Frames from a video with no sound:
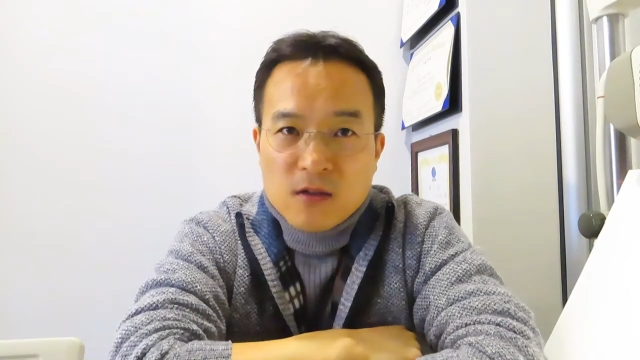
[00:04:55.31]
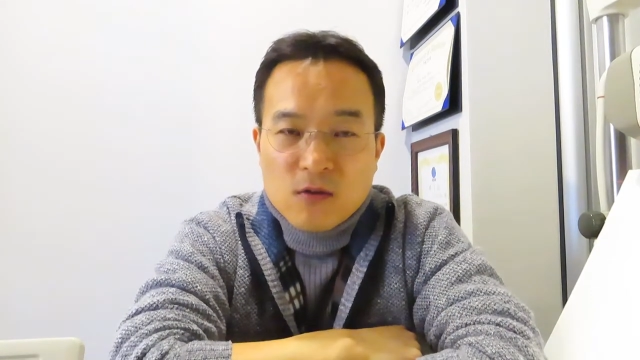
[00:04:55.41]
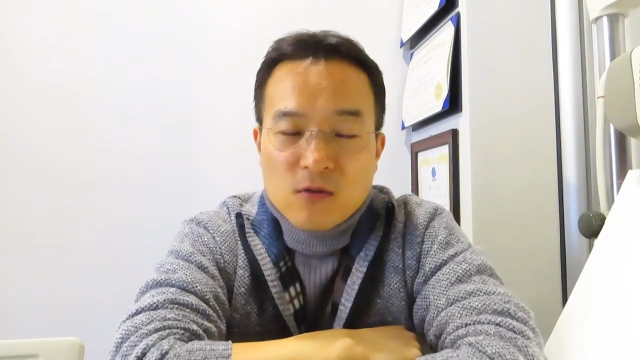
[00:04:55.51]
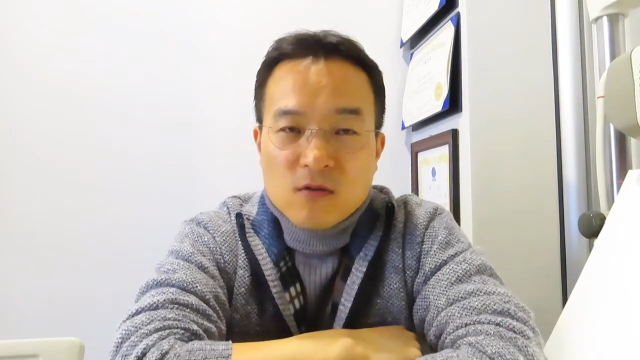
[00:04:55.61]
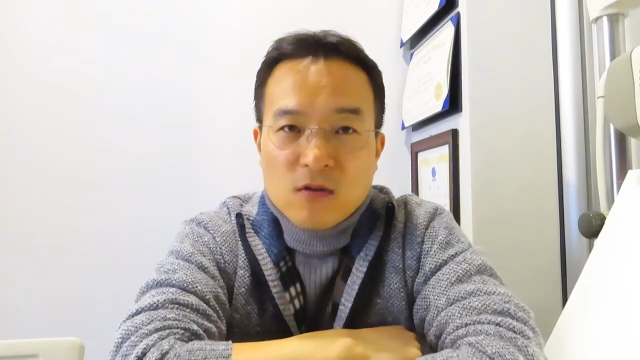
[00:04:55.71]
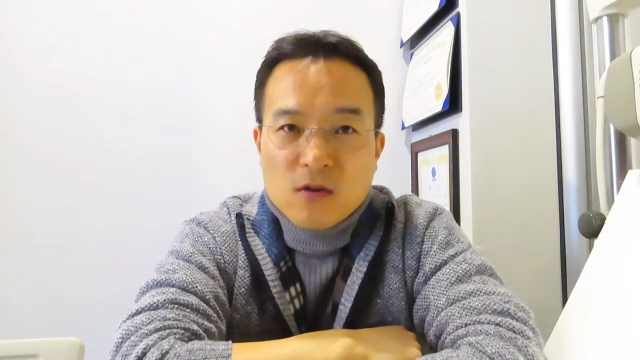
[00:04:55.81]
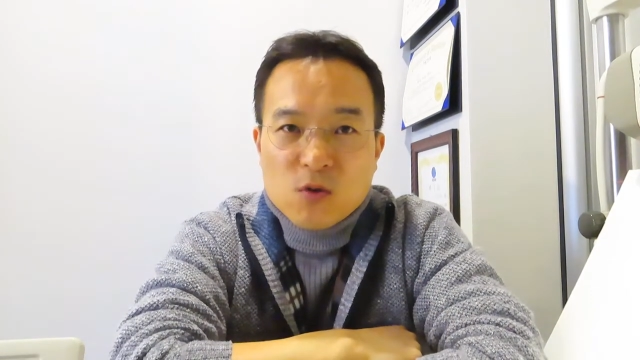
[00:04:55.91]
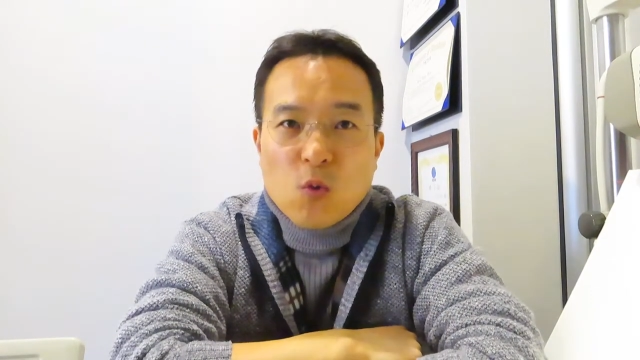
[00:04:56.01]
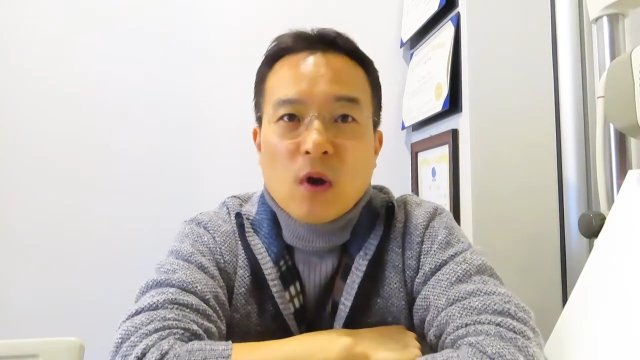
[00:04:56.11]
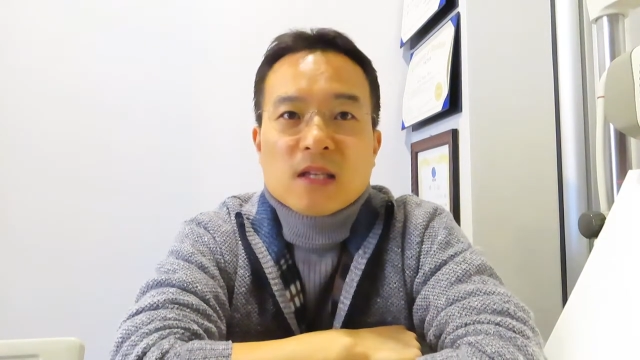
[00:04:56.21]
더욱더
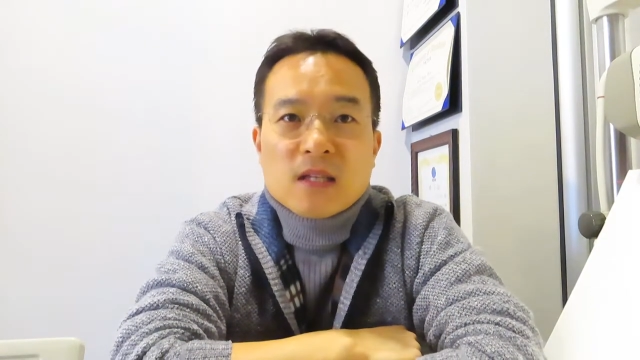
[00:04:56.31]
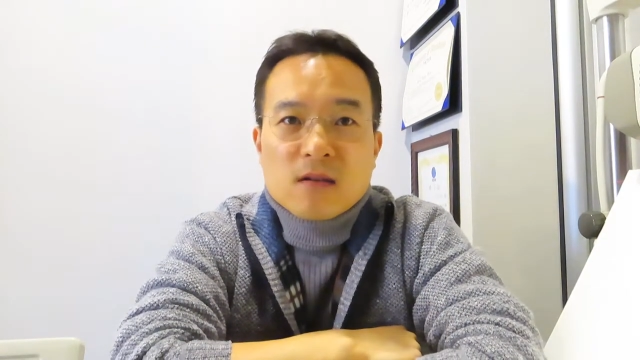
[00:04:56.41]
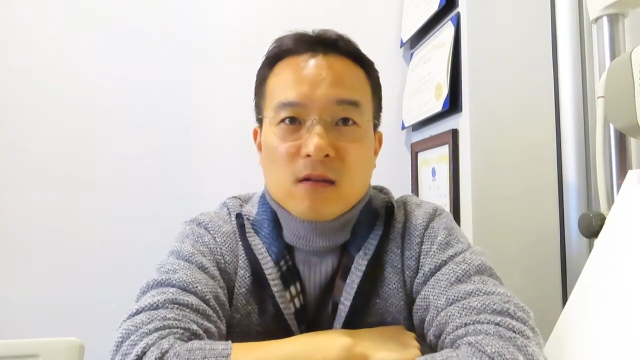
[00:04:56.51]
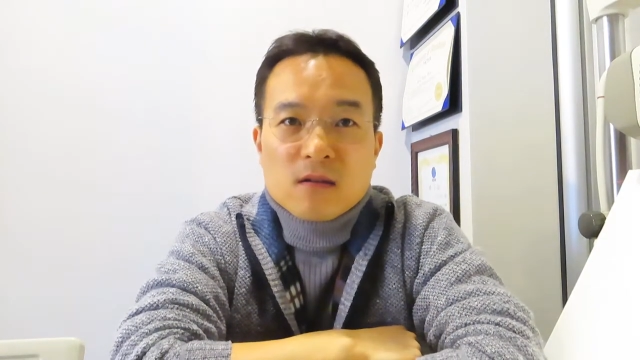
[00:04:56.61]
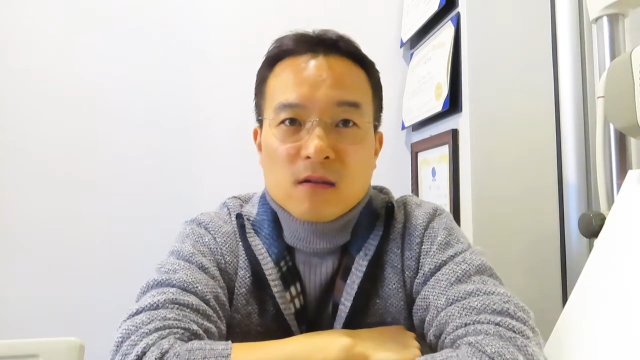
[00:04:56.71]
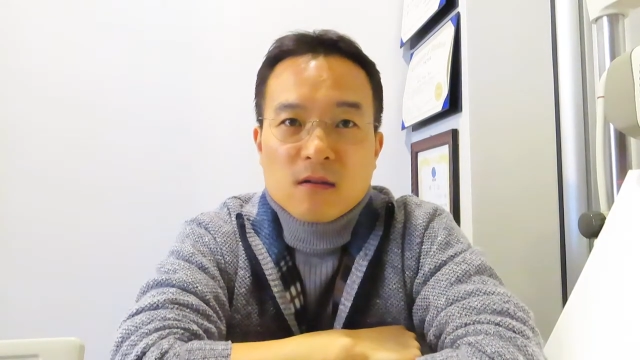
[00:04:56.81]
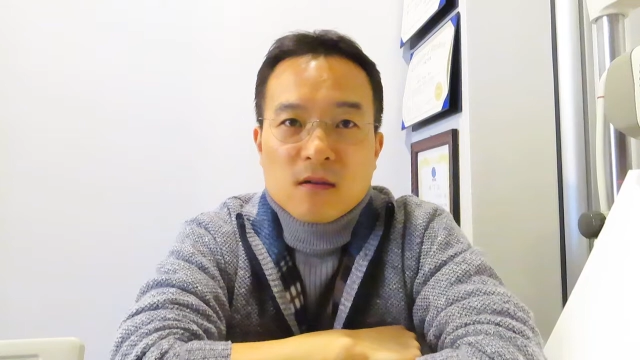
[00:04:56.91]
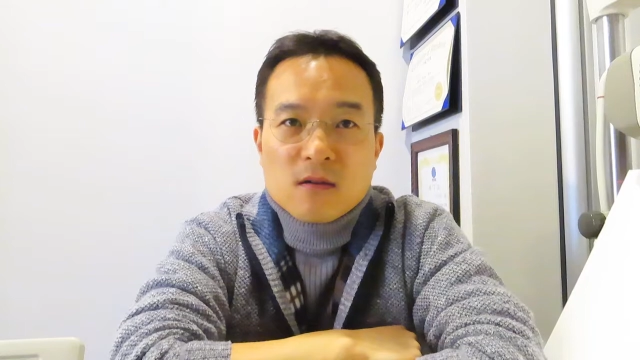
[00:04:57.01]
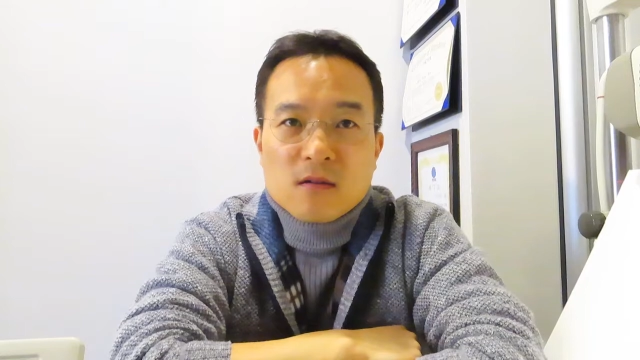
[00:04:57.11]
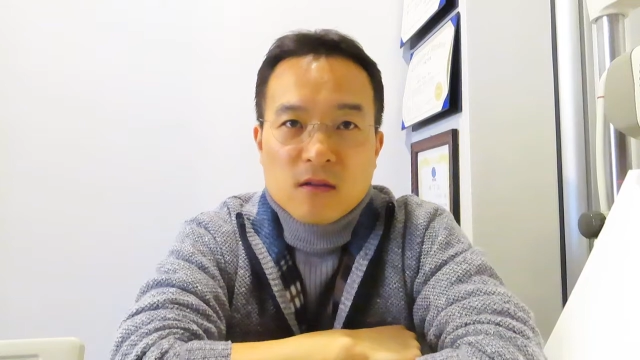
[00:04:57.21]
좋아지는 것을
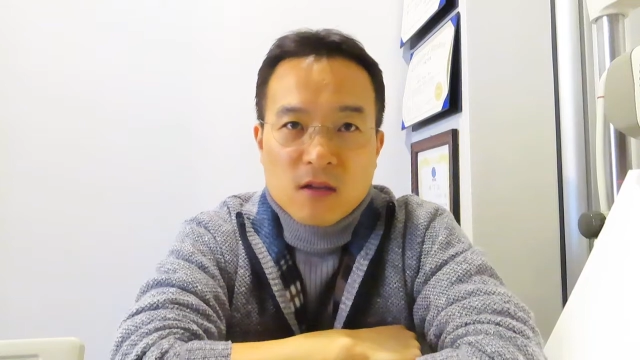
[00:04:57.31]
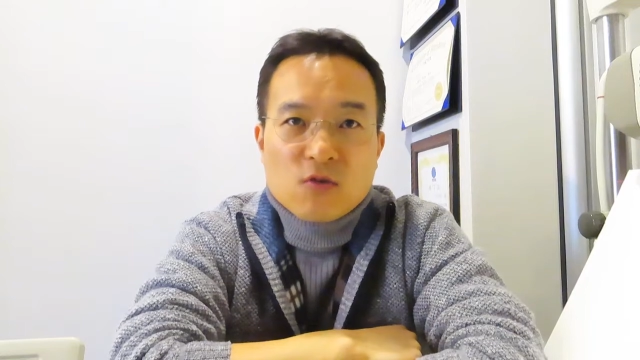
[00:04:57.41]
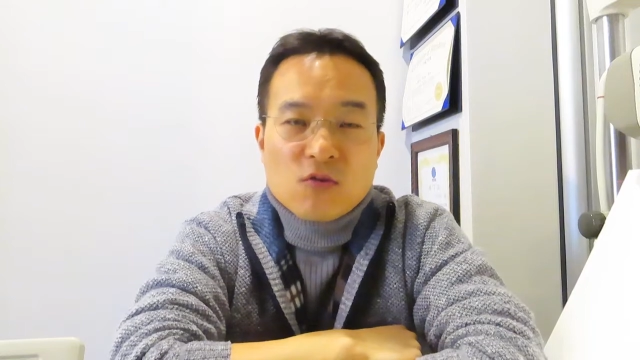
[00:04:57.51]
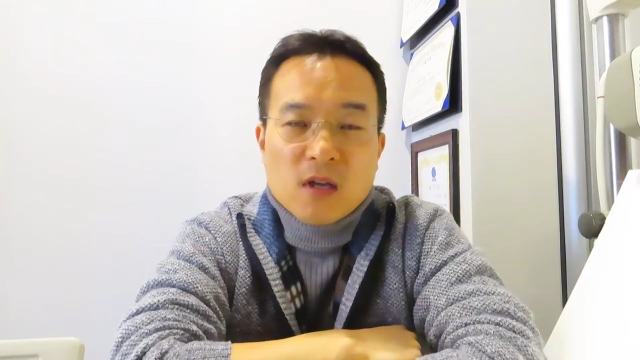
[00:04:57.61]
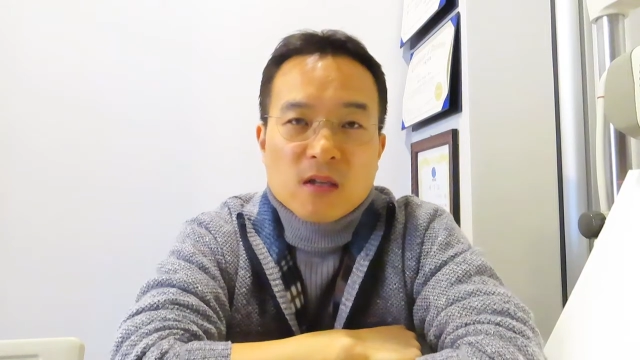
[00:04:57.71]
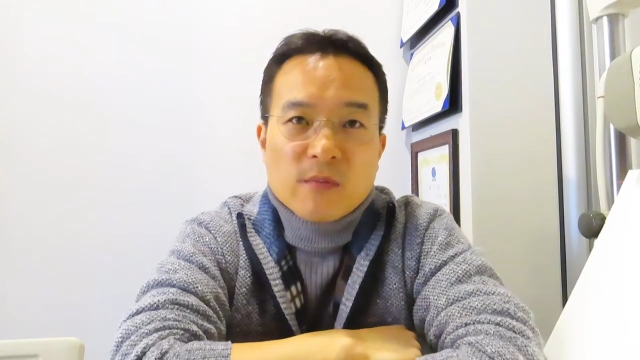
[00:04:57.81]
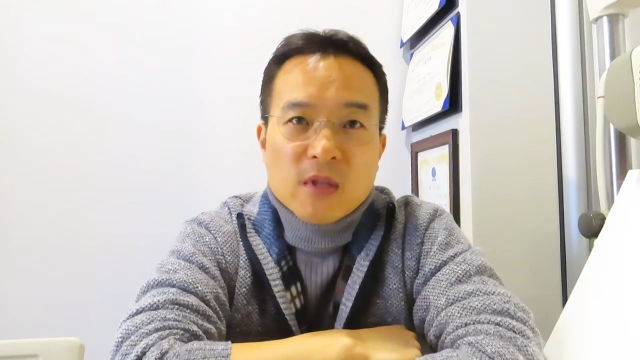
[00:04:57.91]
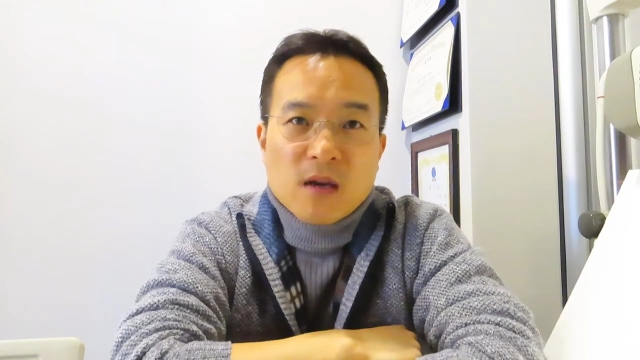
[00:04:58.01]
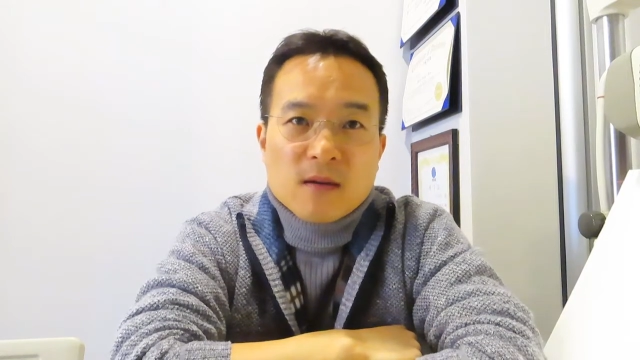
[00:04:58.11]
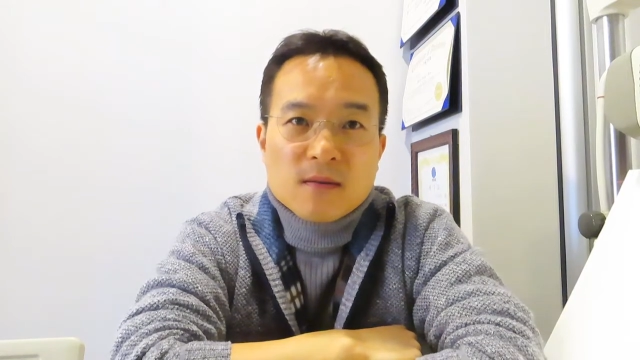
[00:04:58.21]
느낄 수가 있습니다.